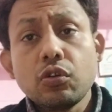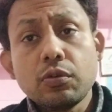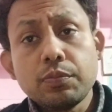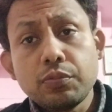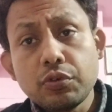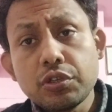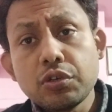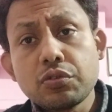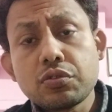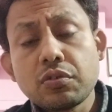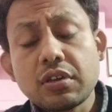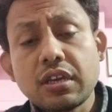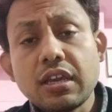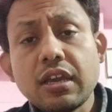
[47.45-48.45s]
वो पूरी हो
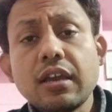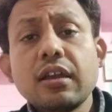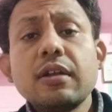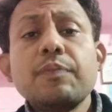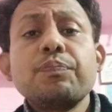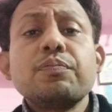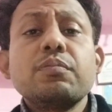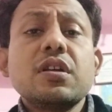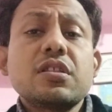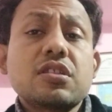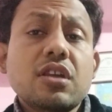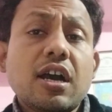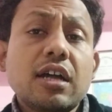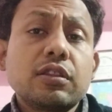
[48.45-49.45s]
चुकी है बस
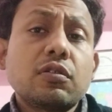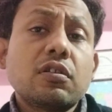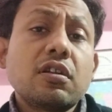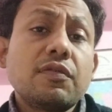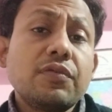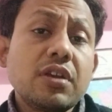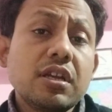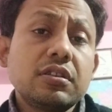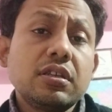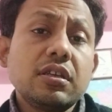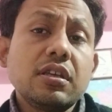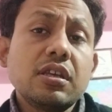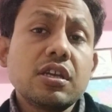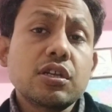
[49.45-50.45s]
छात्र और
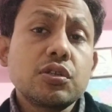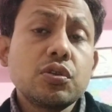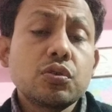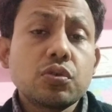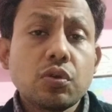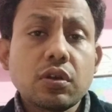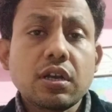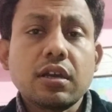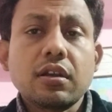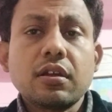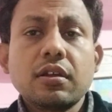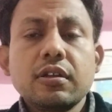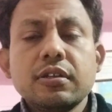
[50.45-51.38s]
अभ्यर्थी एकजुट होकर